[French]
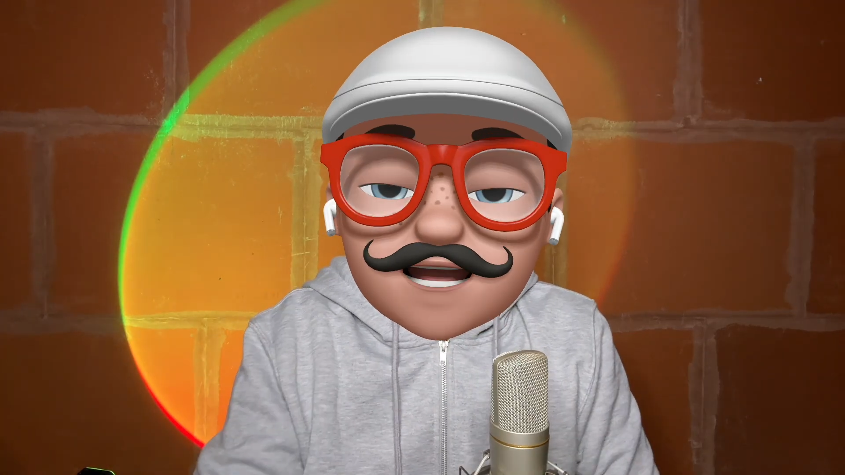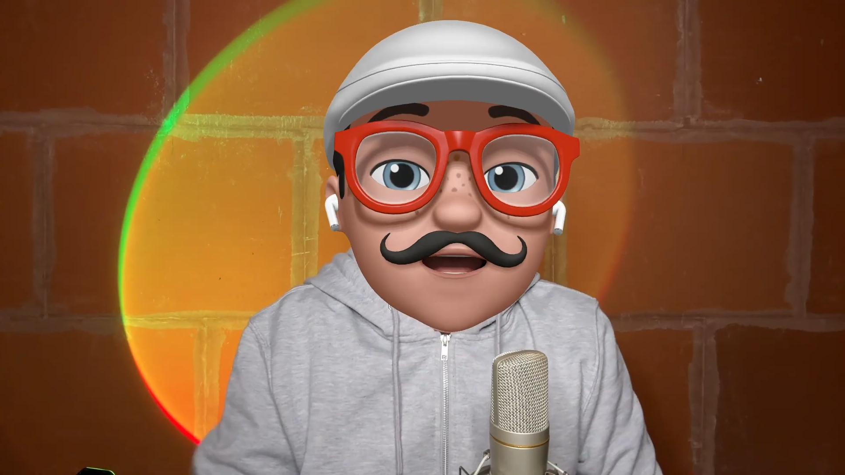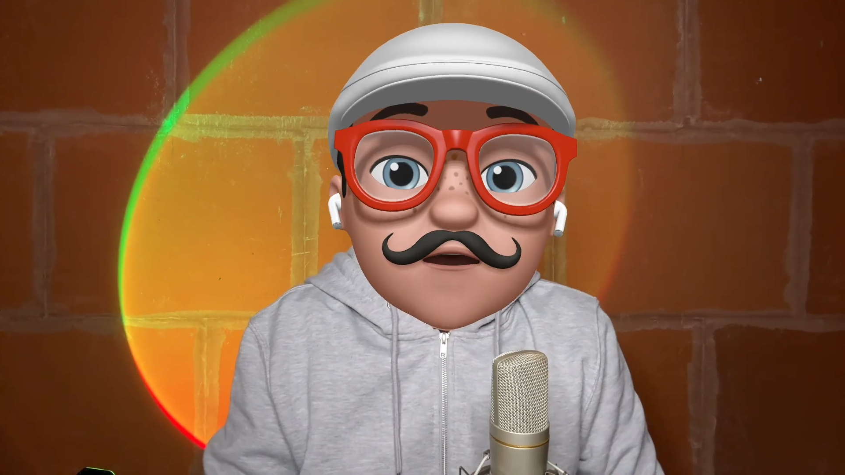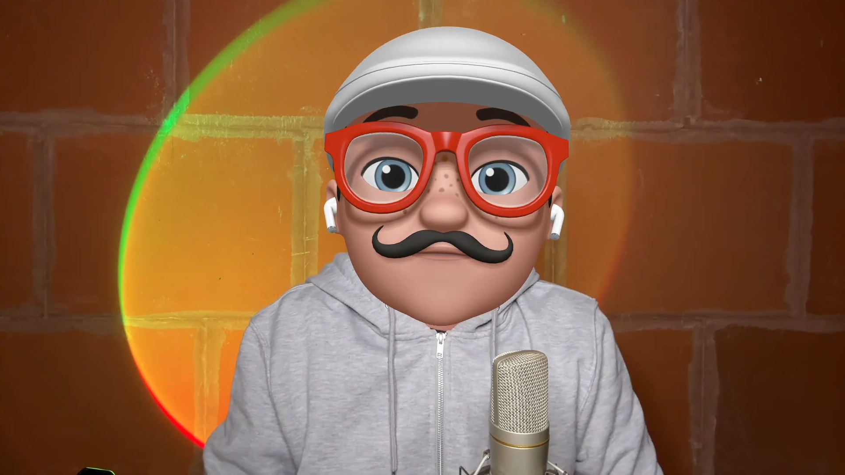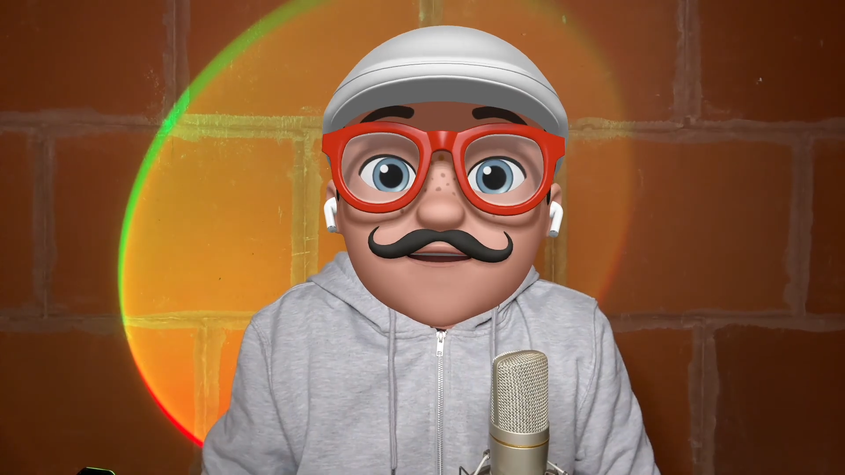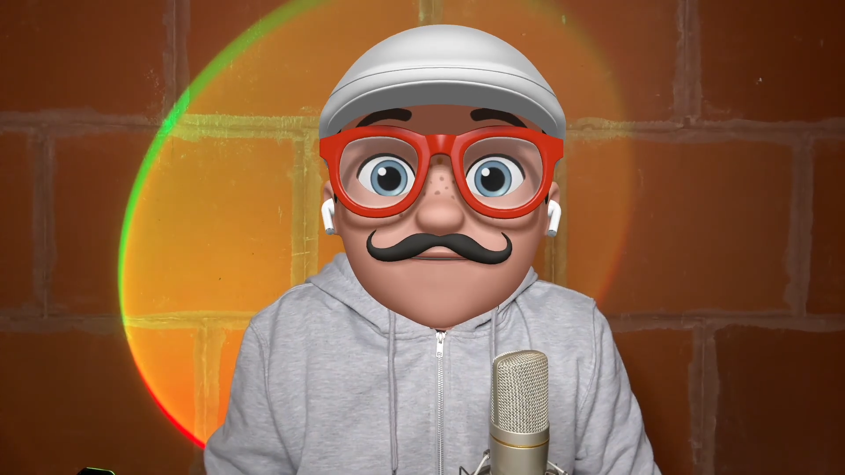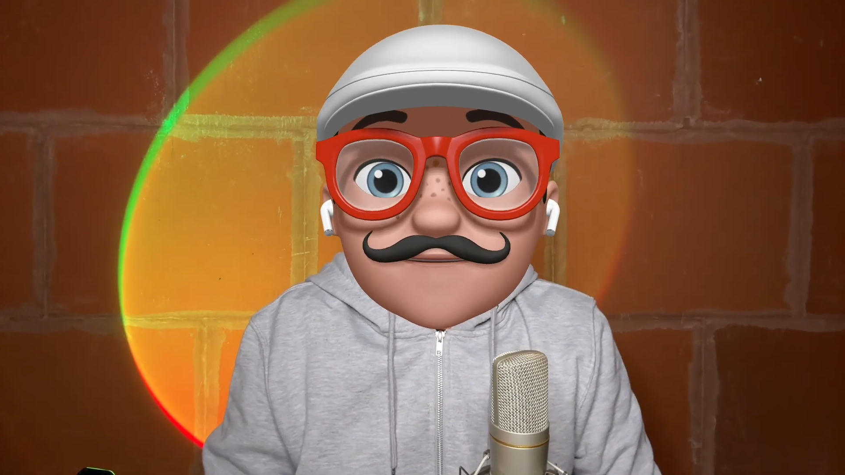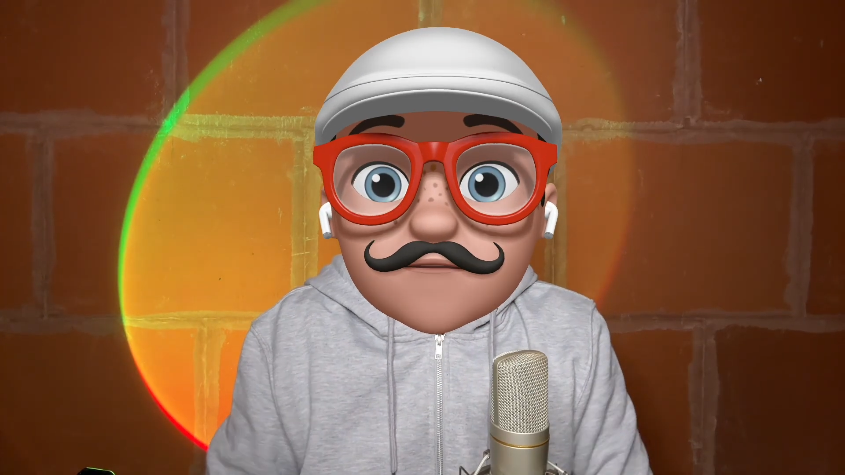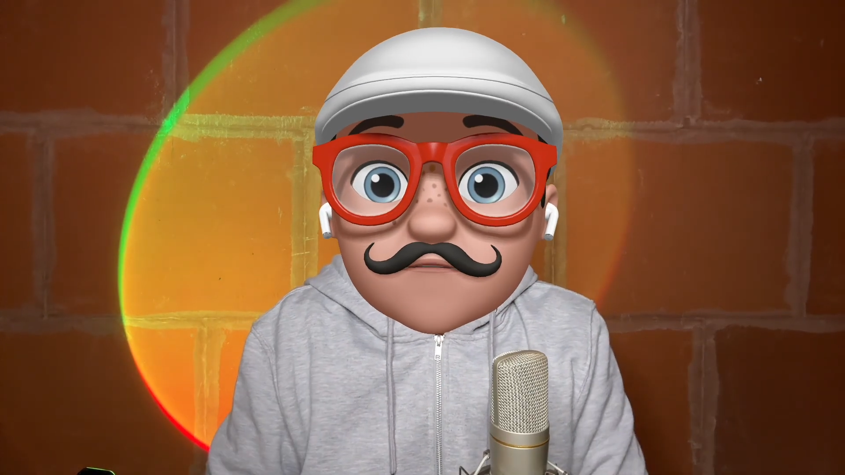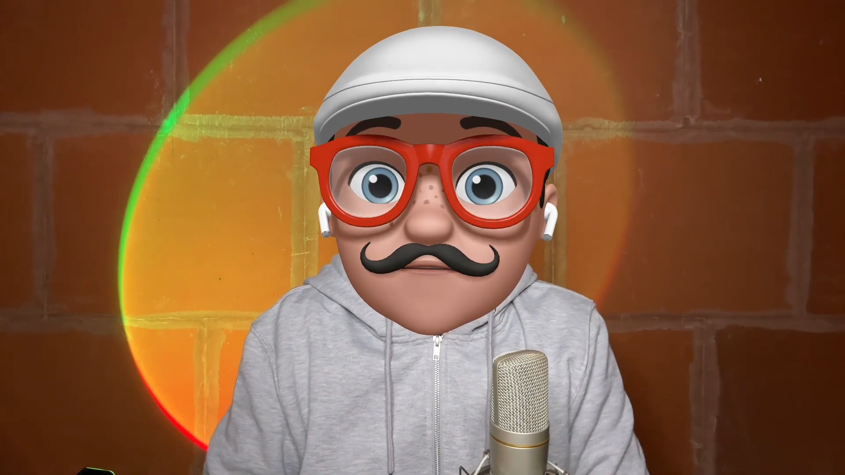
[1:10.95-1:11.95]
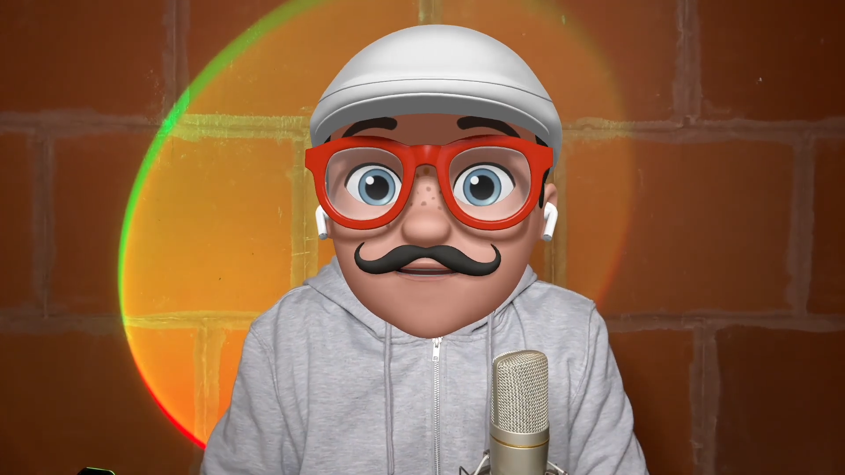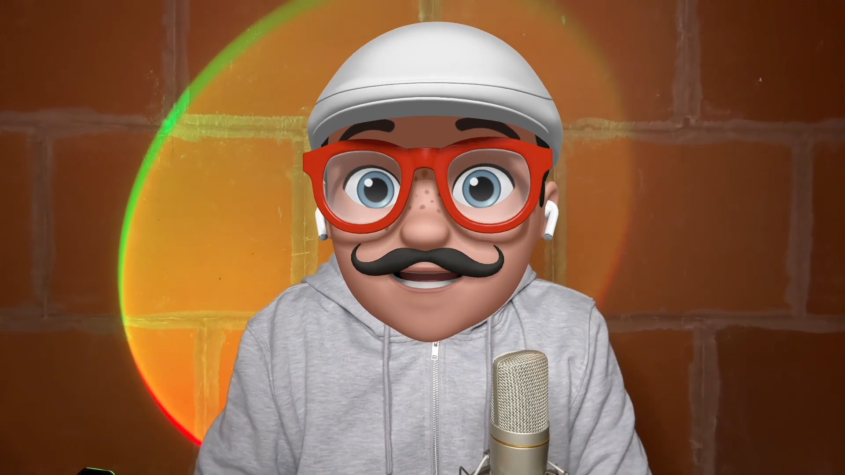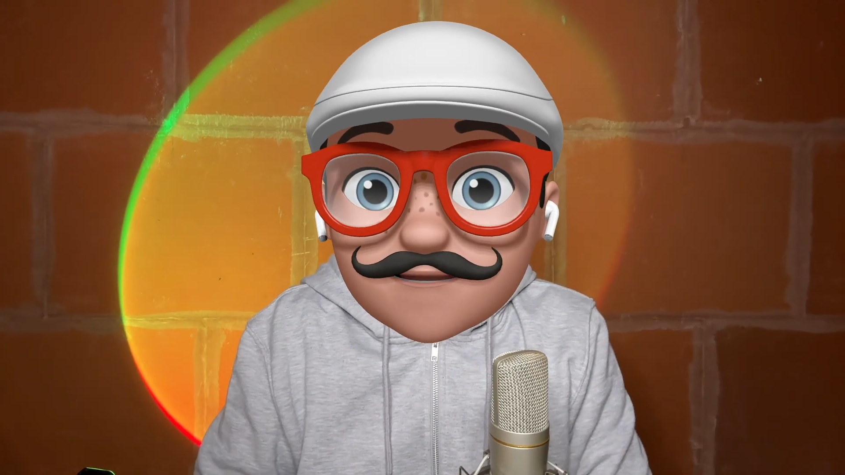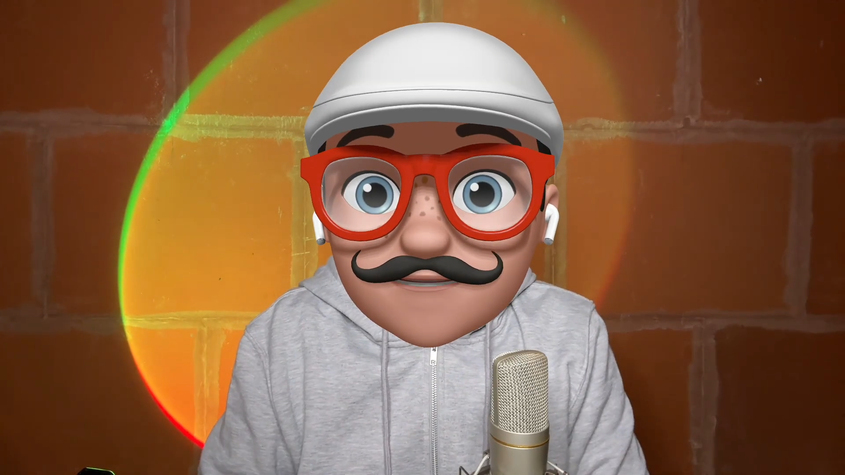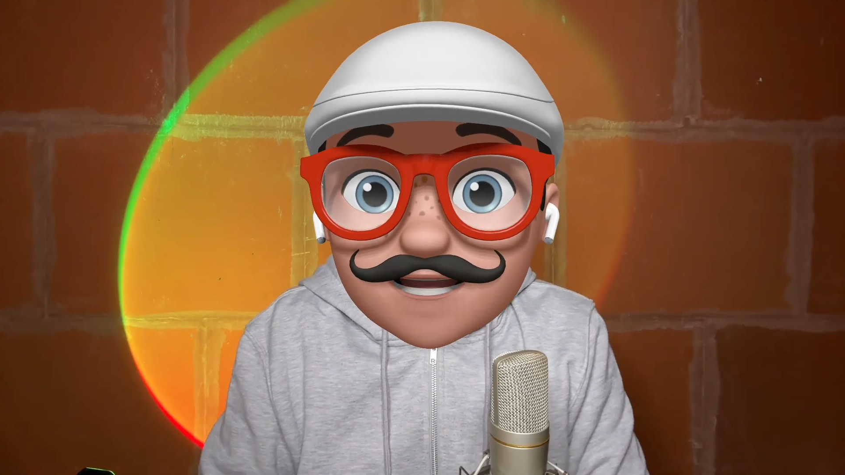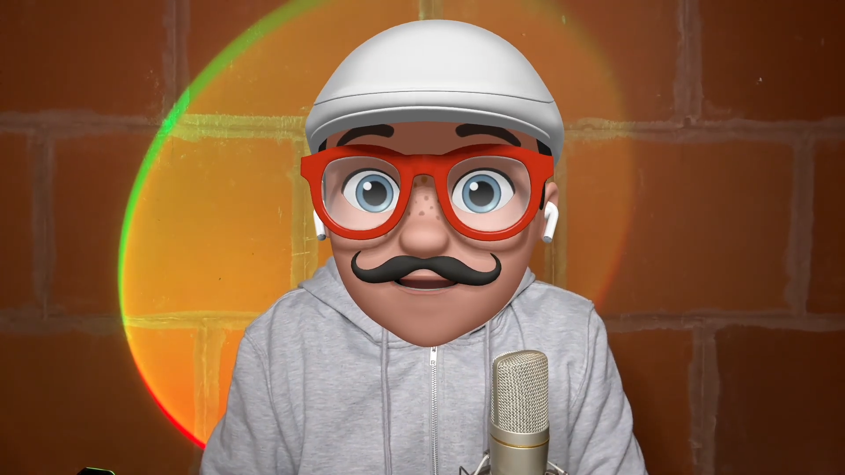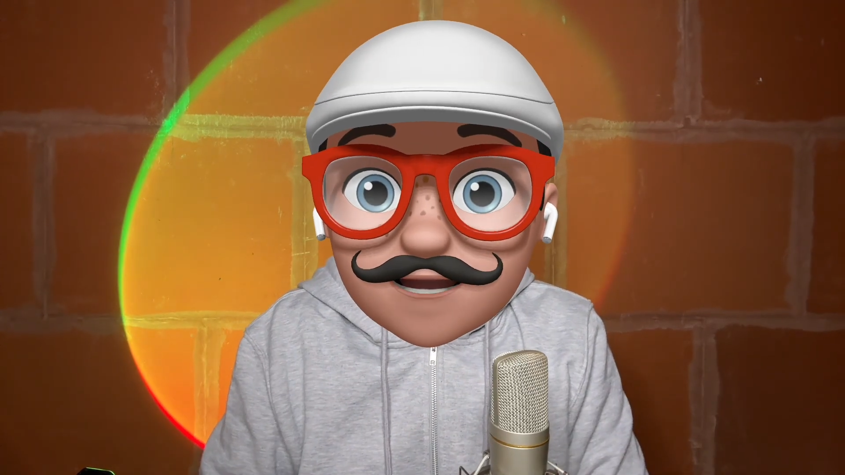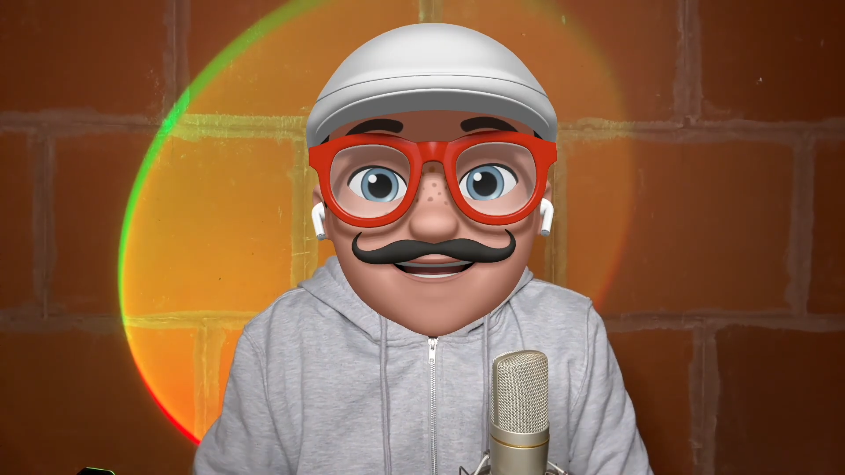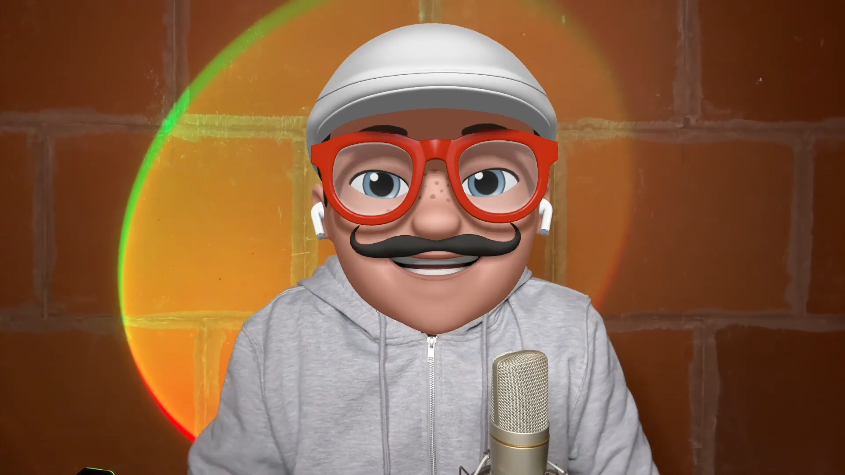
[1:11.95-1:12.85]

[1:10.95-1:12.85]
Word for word: Alors vous allez me dire tout de suite, évidemment,